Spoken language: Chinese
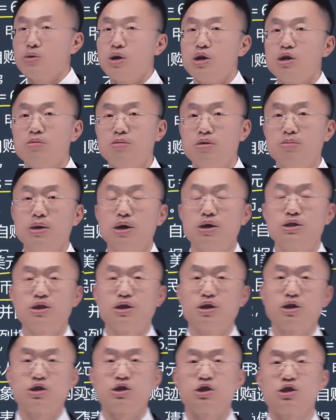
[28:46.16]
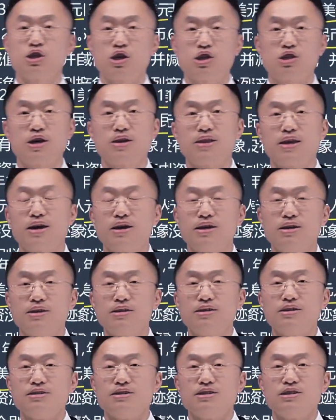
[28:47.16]
元人民币，这个是折谁的呀？
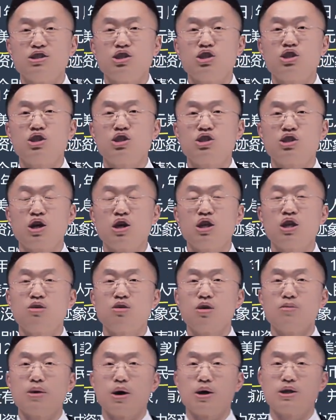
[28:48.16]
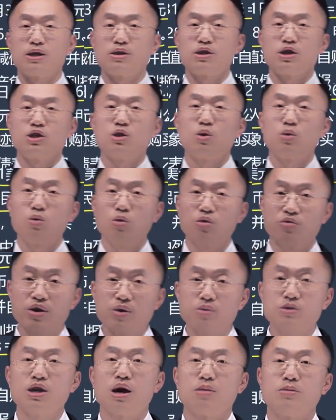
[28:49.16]
是折利润表上的收入
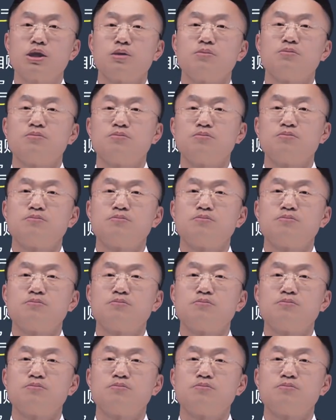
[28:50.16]
费用项目的，